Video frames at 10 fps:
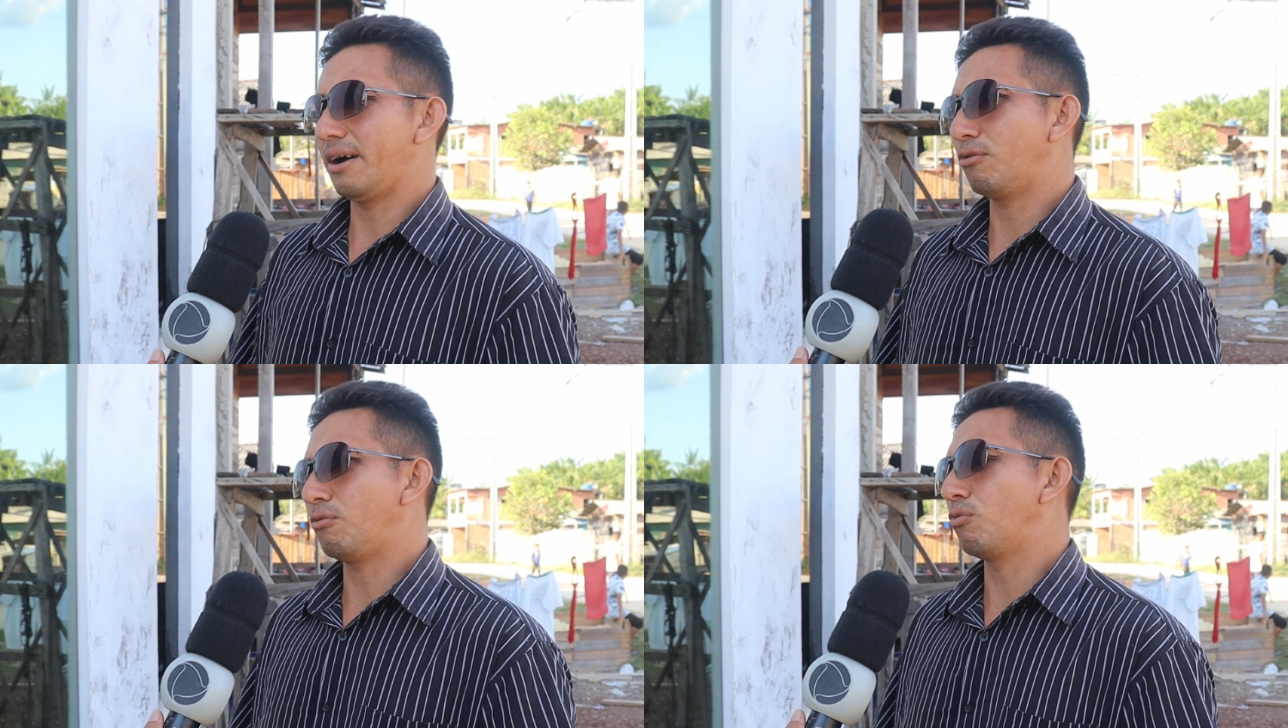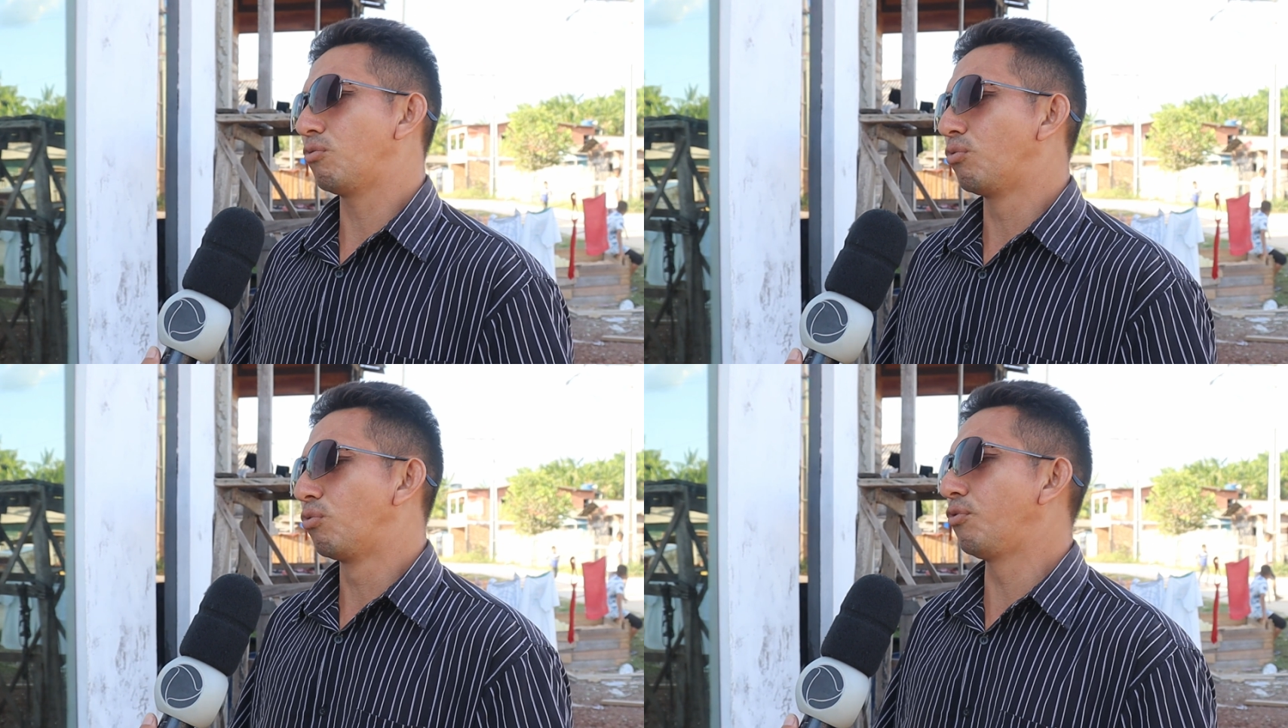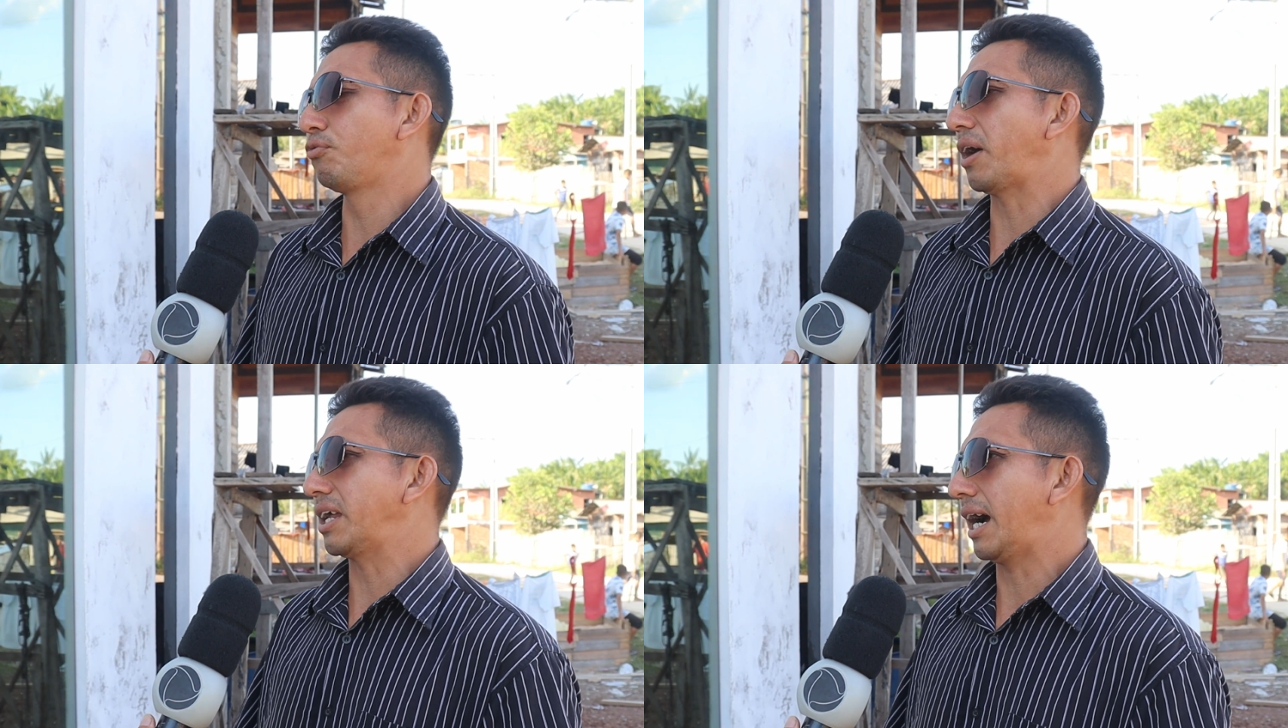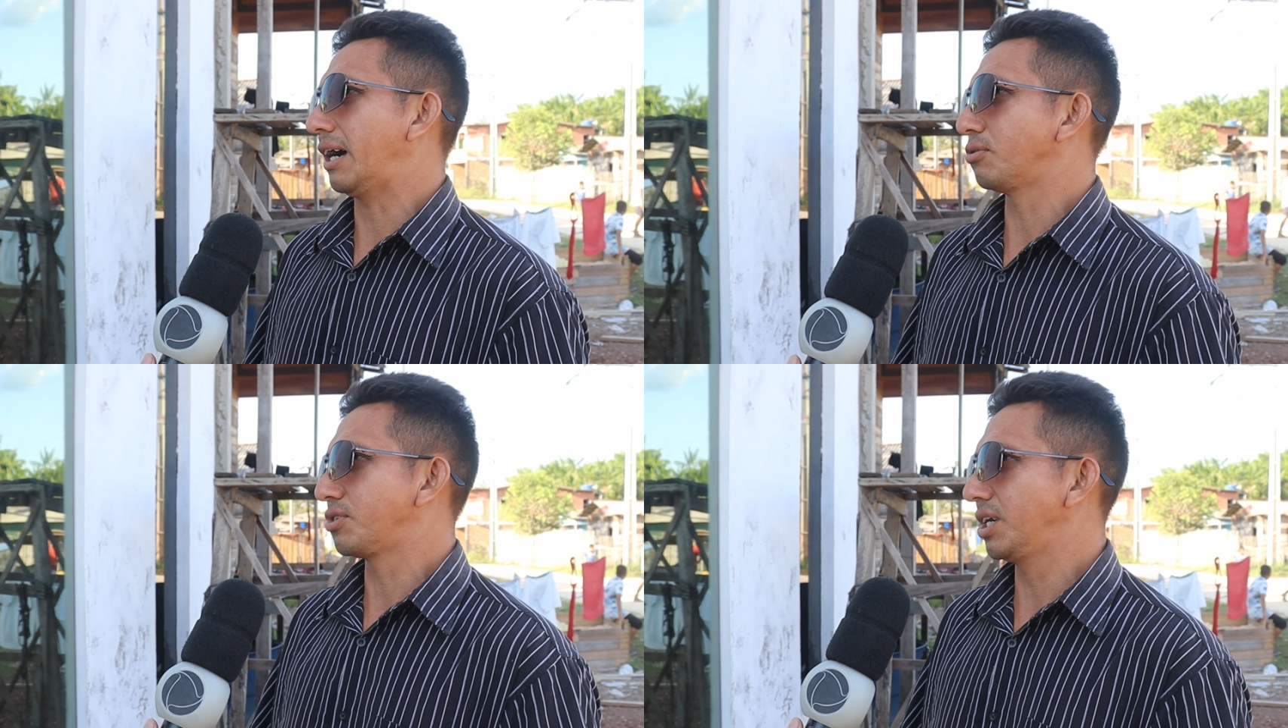um, um
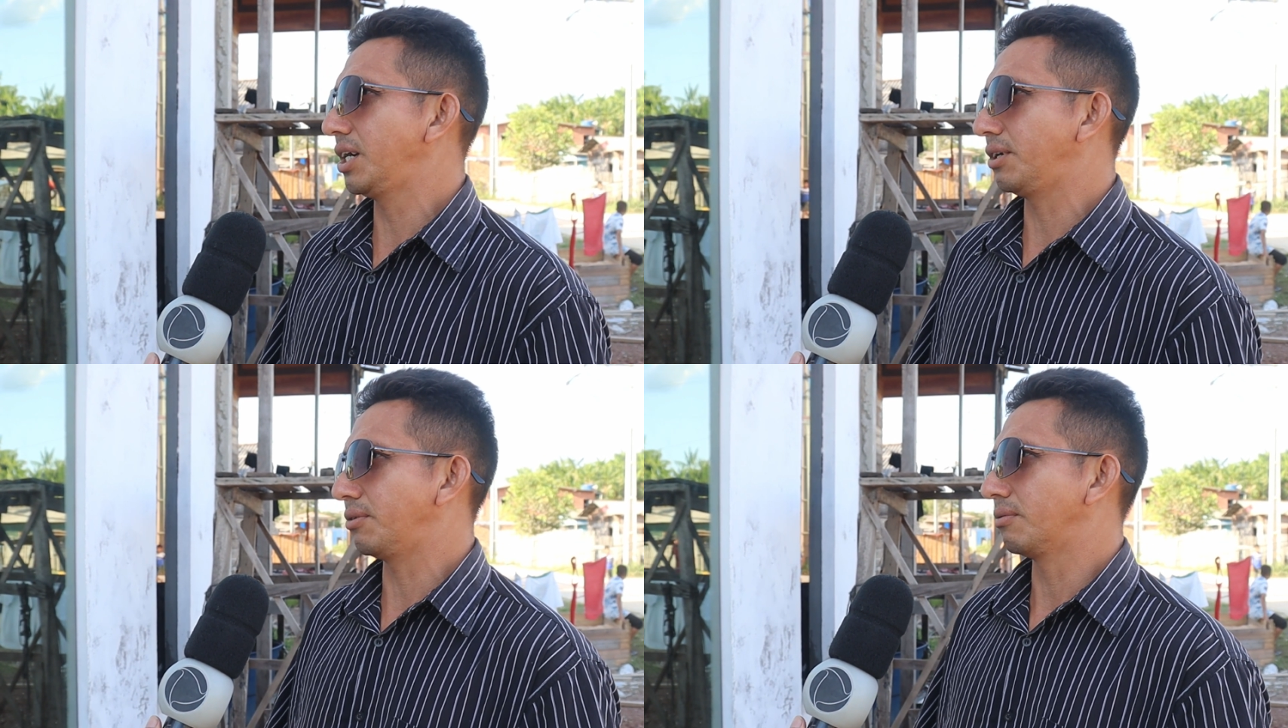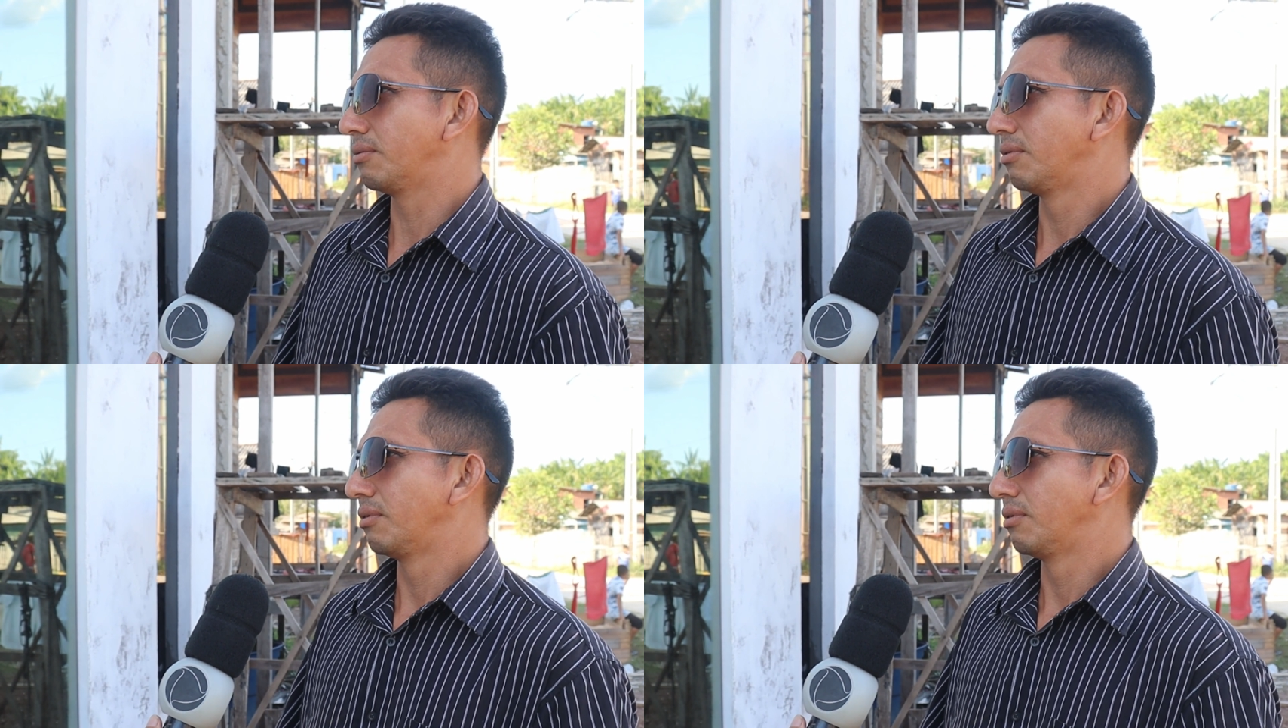feriadozinho.